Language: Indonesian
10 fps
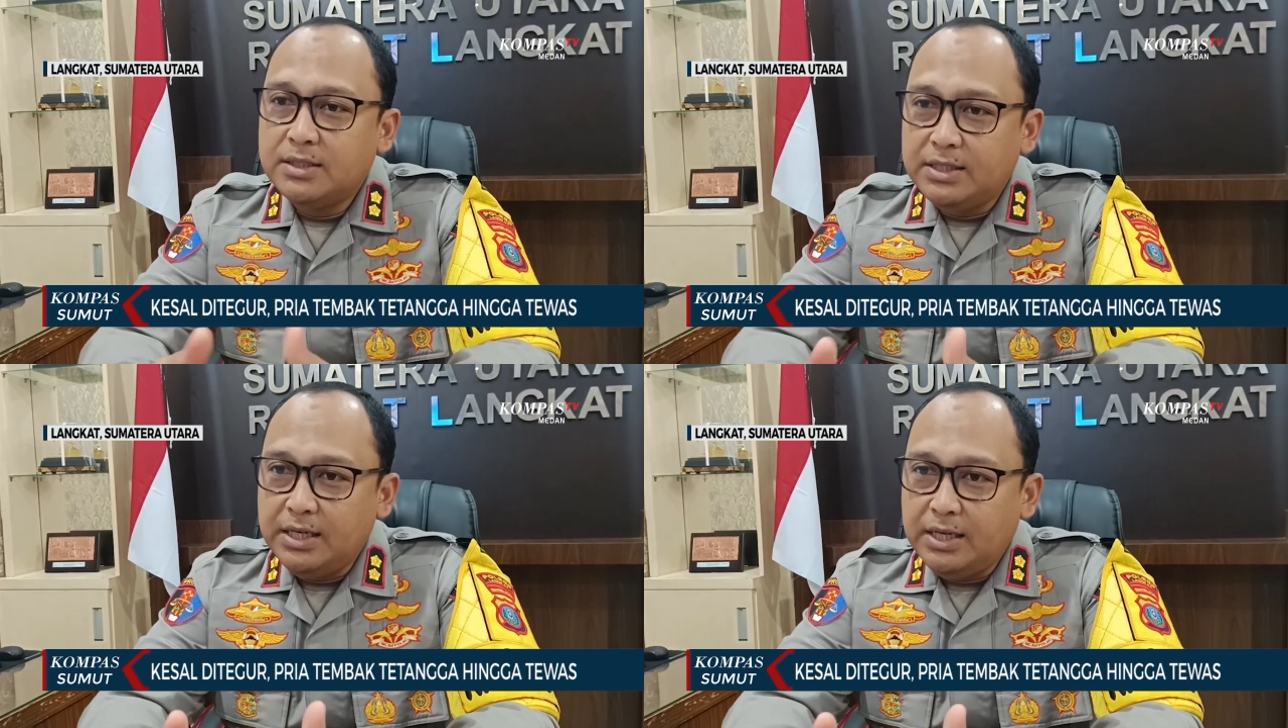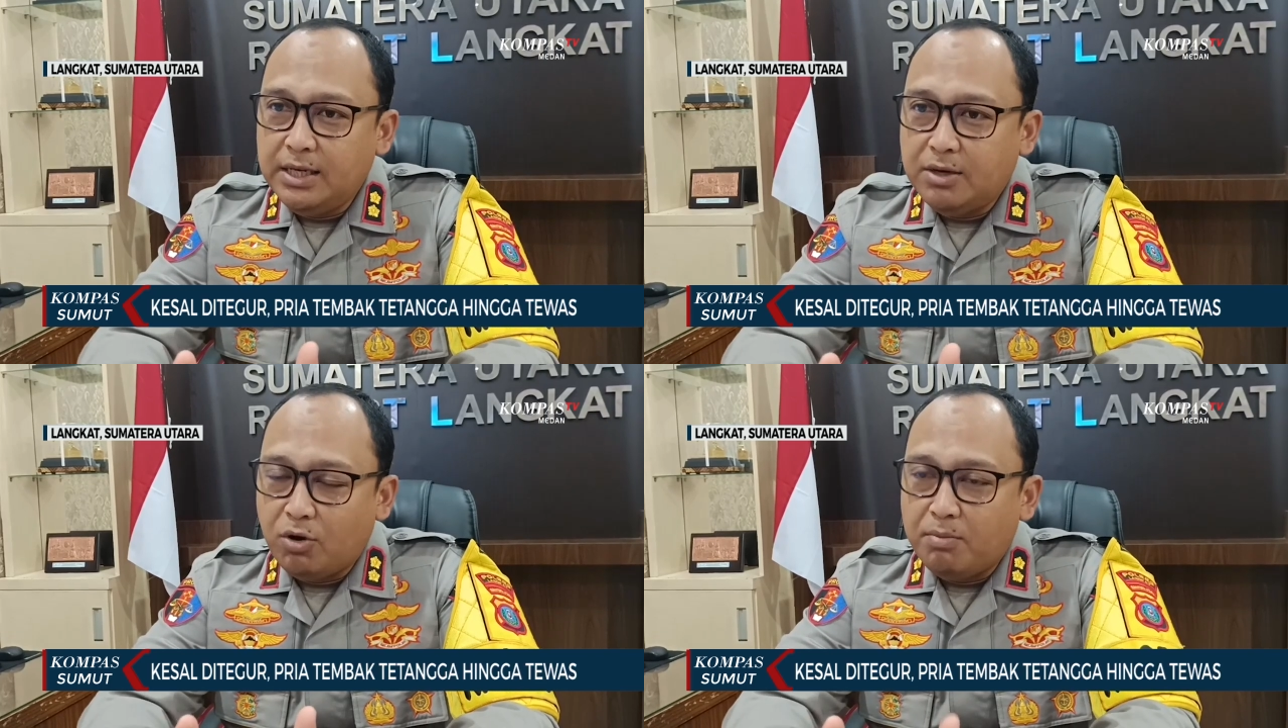
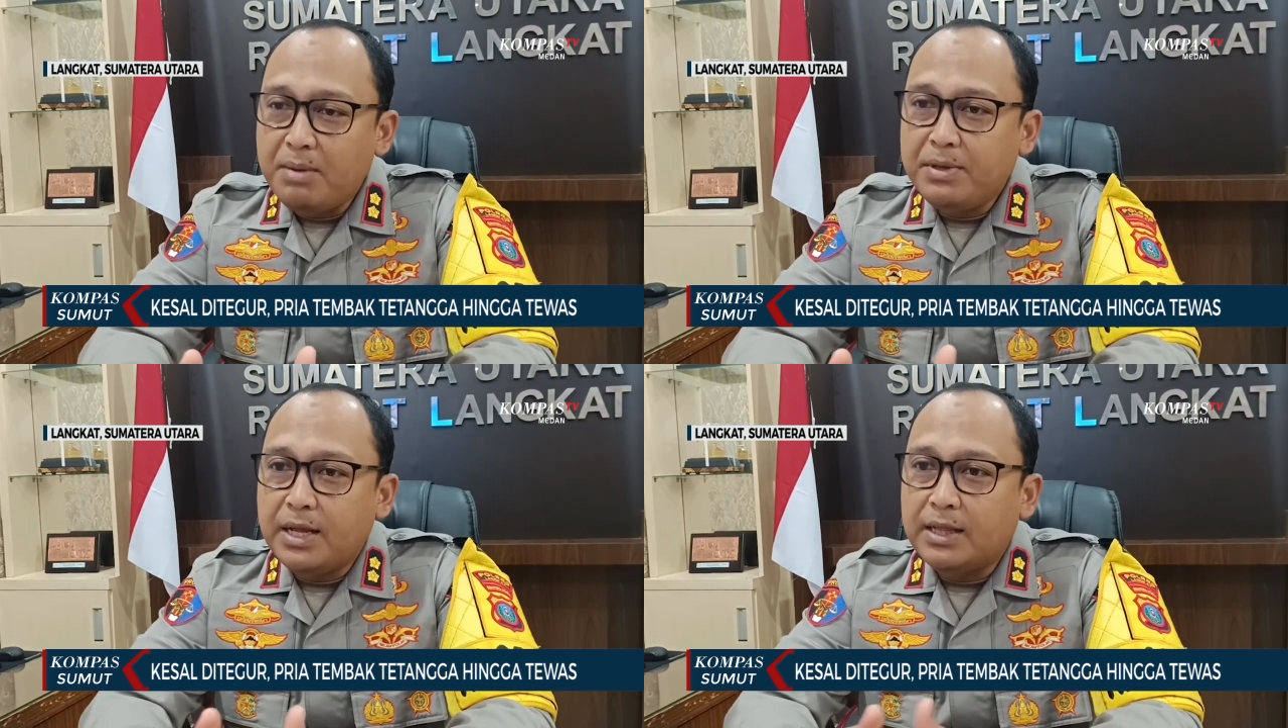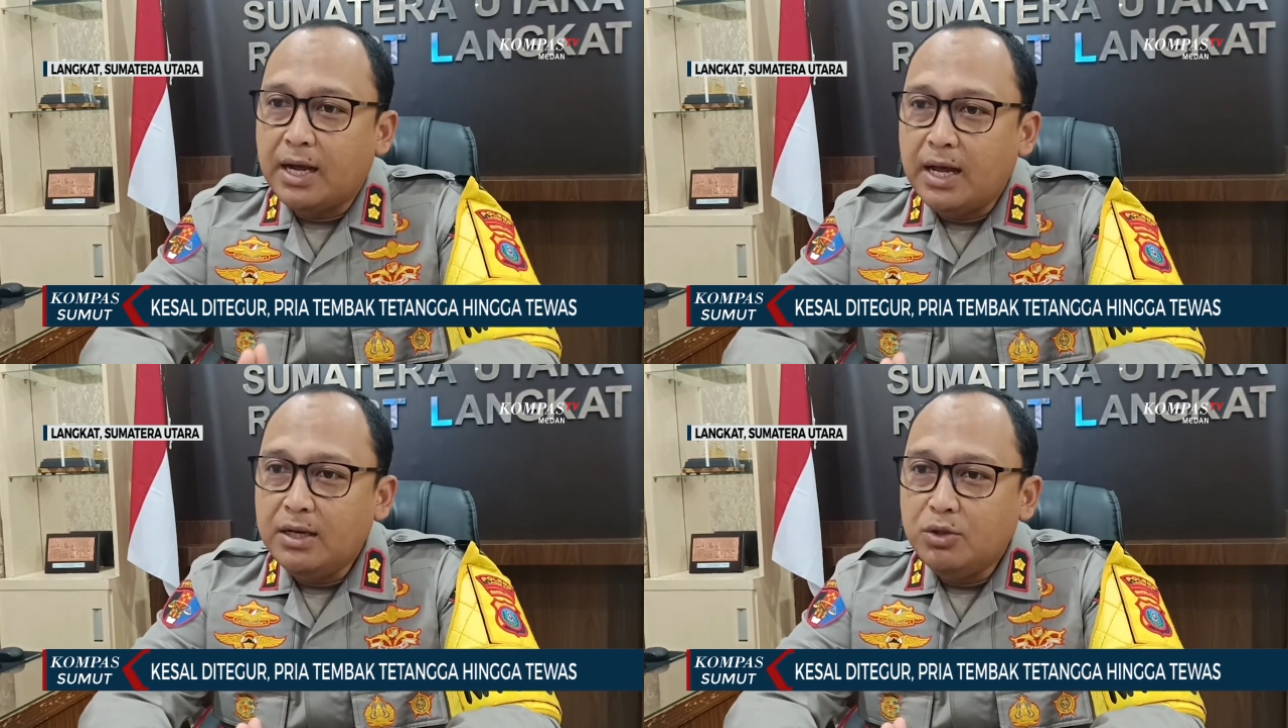si korban
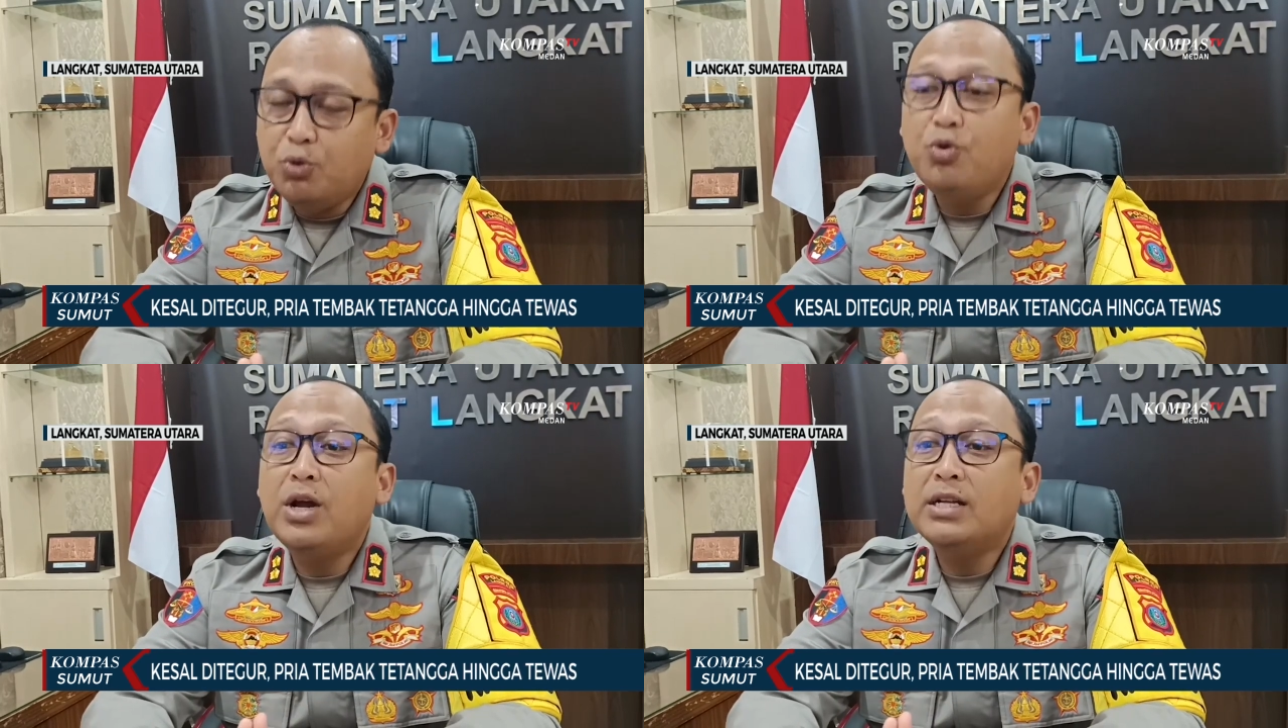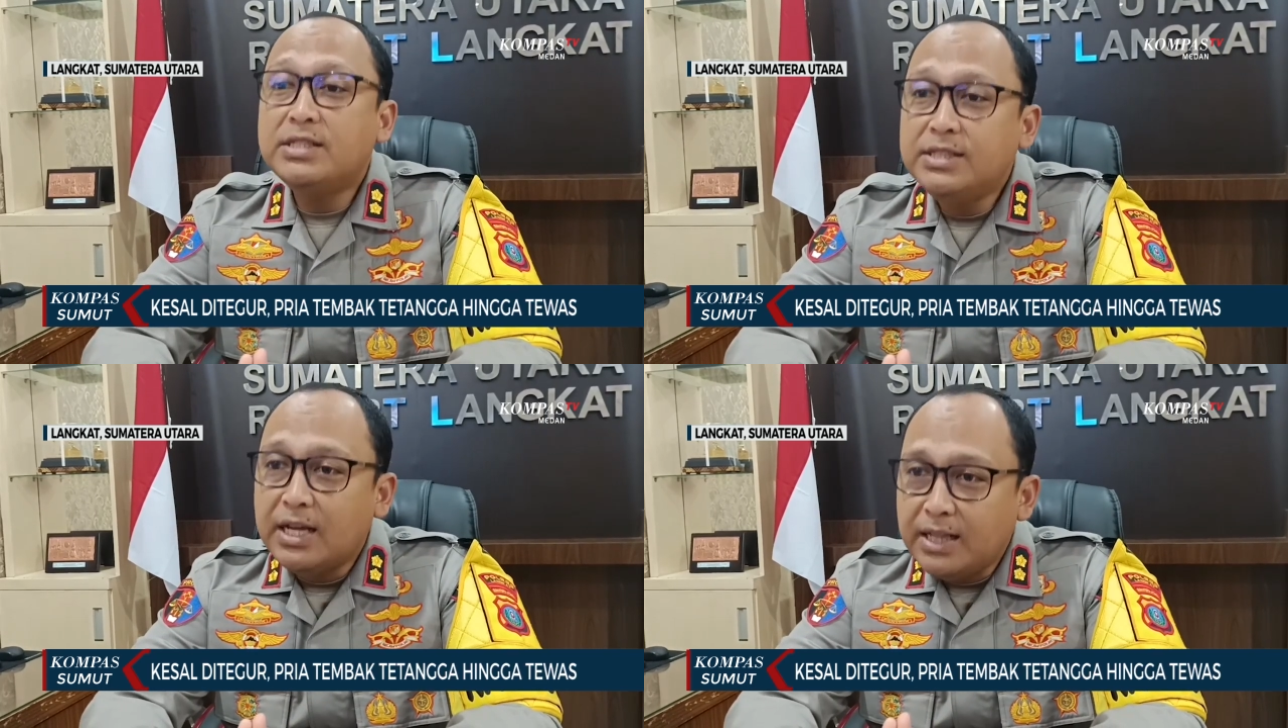menyatakan turunkan
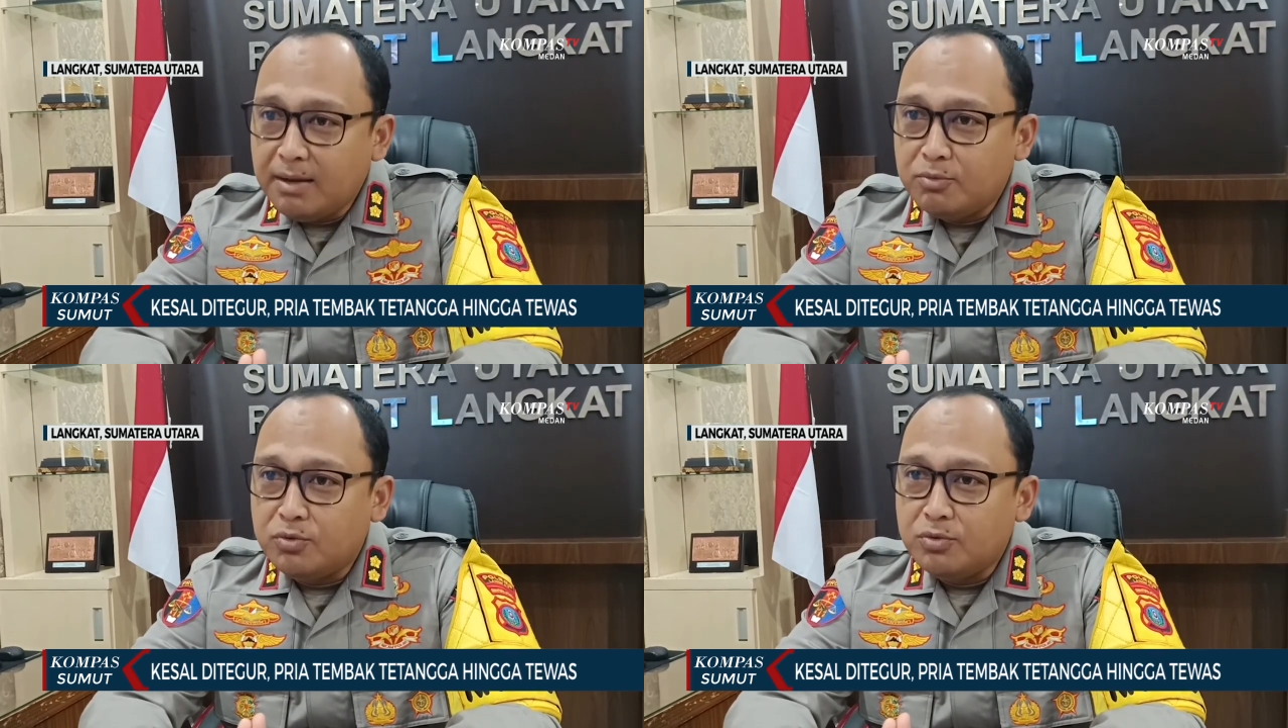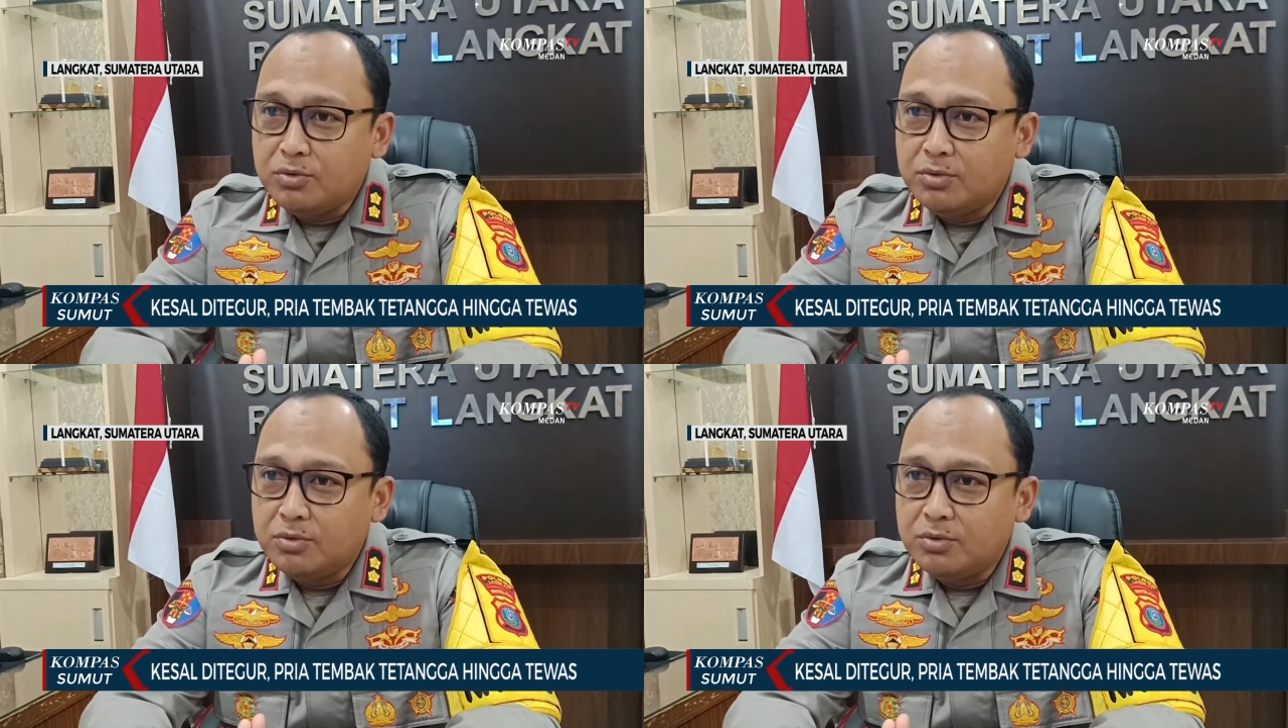senjatamu.